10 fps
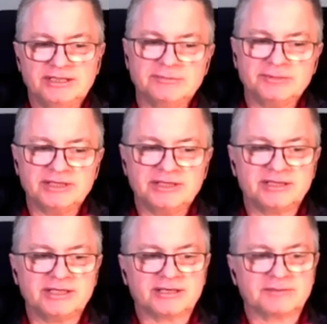Niemniej
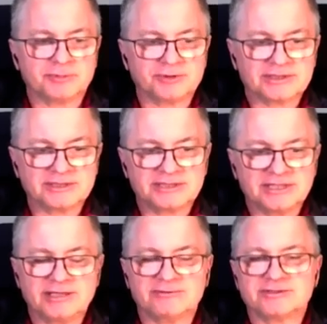jednak
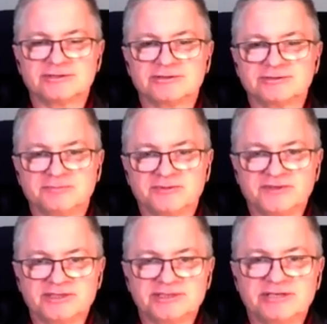podkreślając to, co
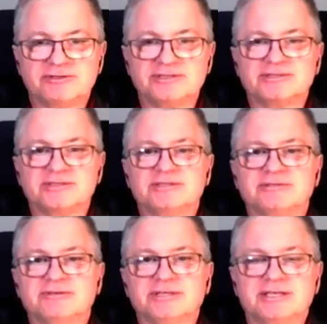powiedziałeś, czyli
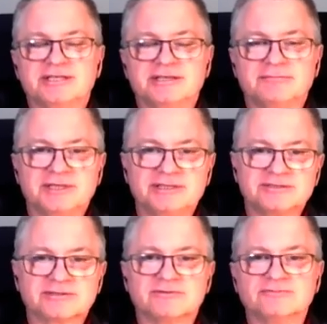tą energię
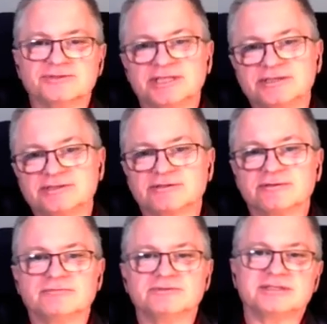męską,
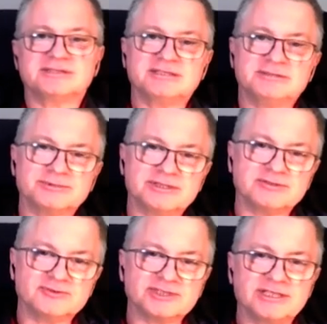żeńską, zasady
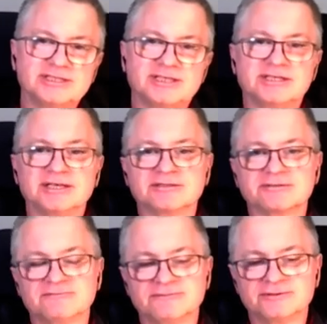przenoszenia, jak
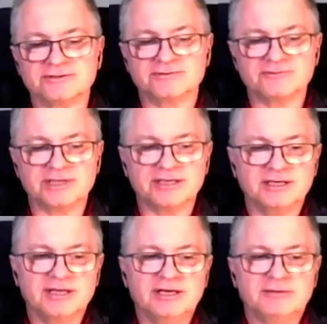to funkcjonuje
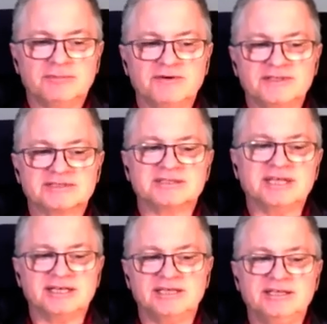Powiedz,
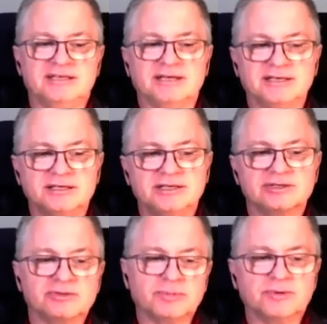na ile
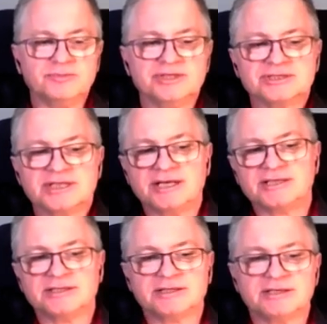to
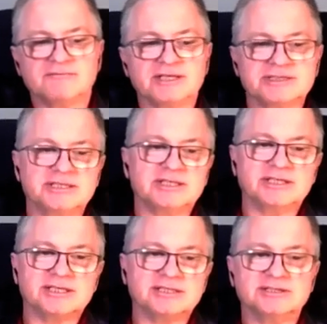pomieszanie tej właśnie
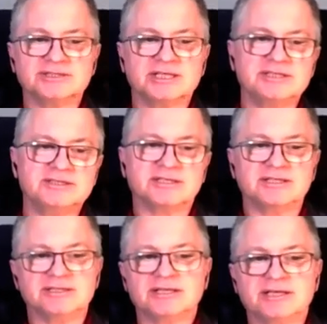energii
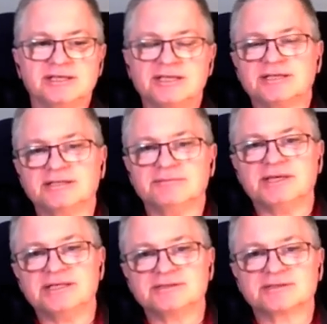żeńskiej i tej energii
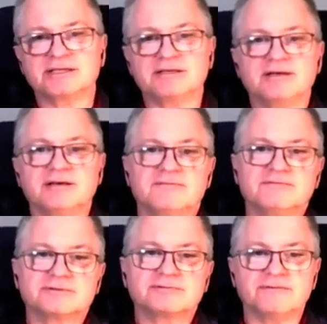męskiej
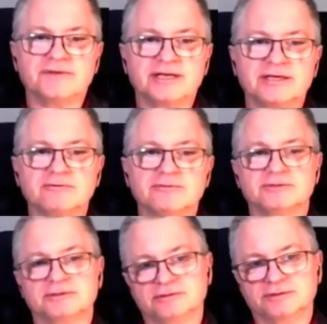w
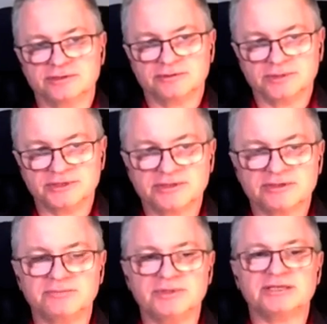człowieku, czy to będzie
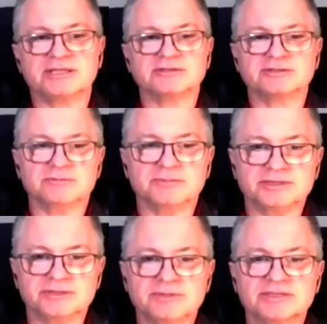kobieta, czy to
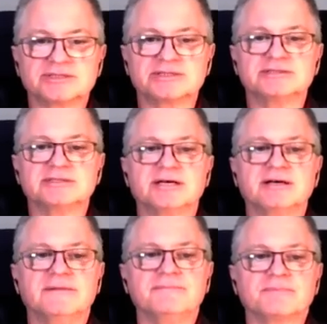będzie mężczyzna,
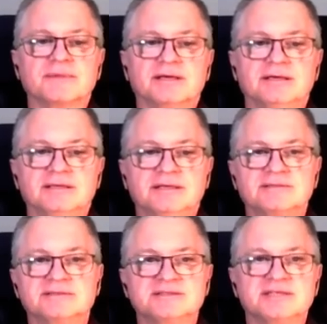e,
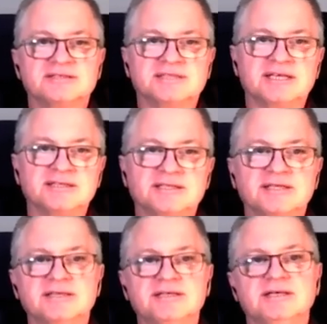jest
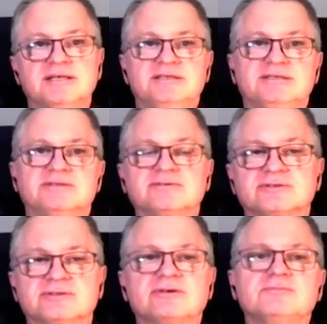zasadne i co
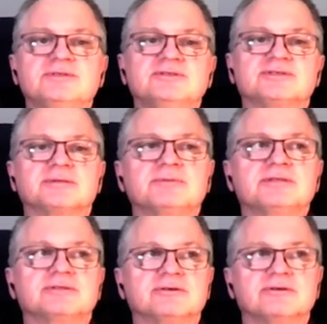zrobić,
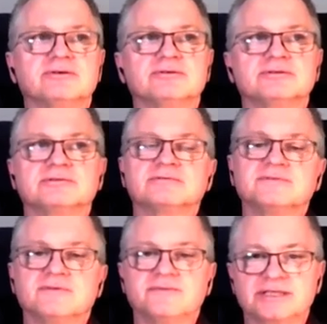żeby to
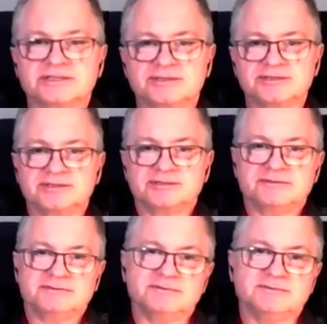zrównoważyć?